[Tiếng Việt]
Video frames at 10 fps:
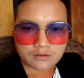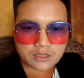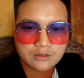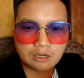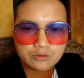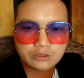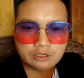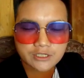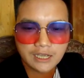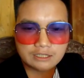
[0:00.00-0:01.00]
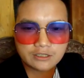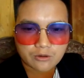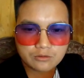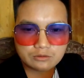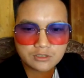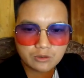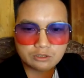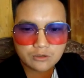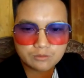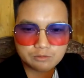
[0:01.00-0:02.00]
nó đầu tiên xa chậu trâu
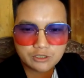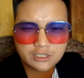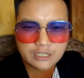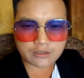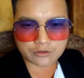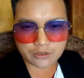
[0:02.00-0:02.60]
chậu chúng ta xa chậu